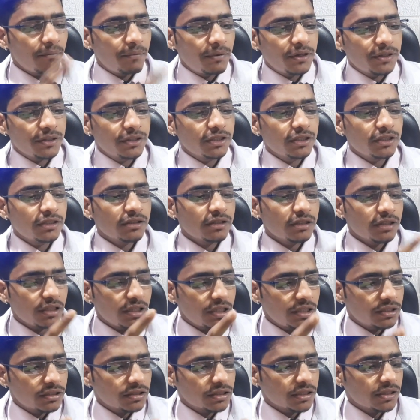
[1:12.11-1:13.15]
वर्जिन
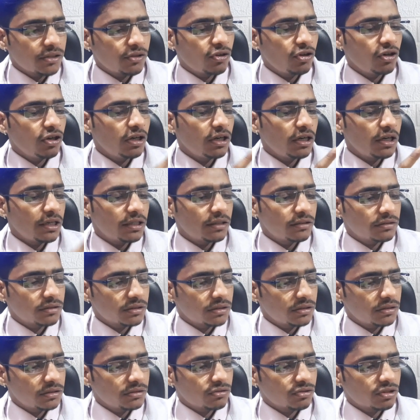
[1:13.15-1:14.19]
लिंसिड ऑयल एंड
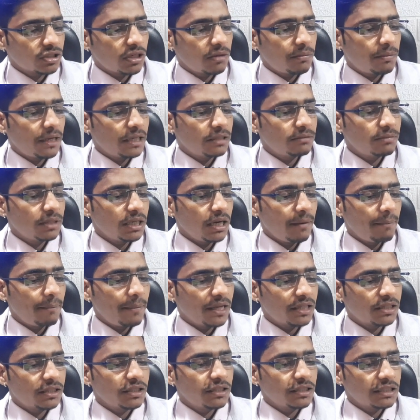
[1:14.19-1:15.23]
उसके बाद में है
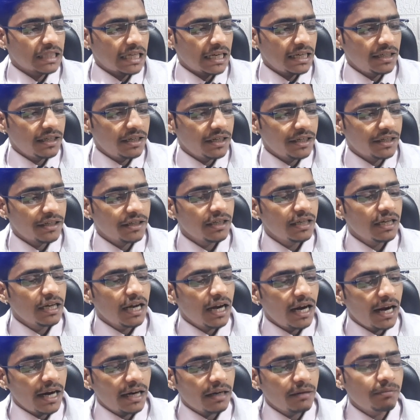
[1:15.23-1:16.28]
मैथिल सेलिलेट
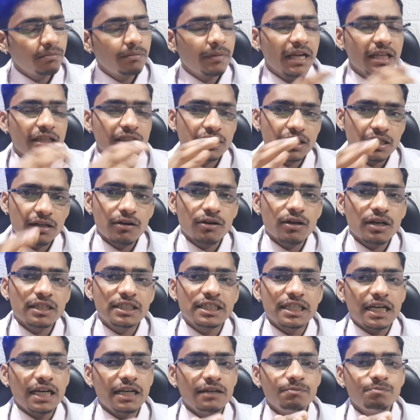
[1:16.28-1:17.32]
एंड मैंथिल
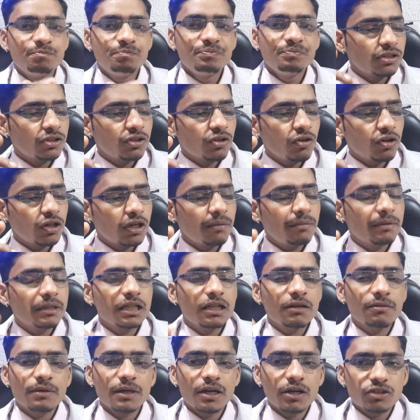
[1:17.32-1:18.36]
जेल मैंथोल का
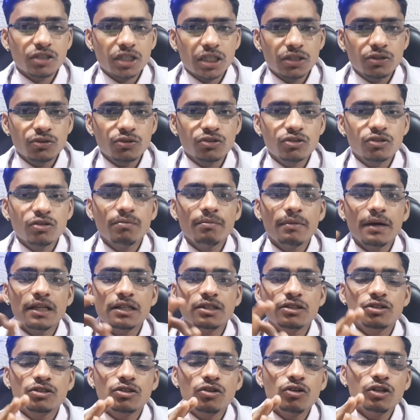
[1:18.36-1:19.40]
मतलब क्या होता है दोस्तों
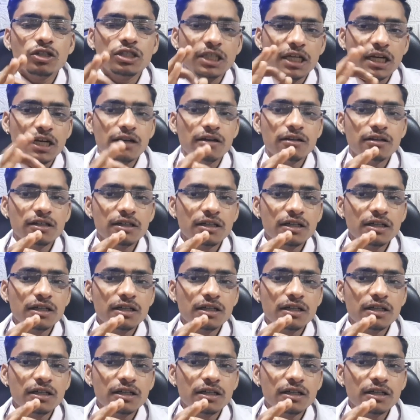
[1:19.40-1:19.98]
मैंथोल जेल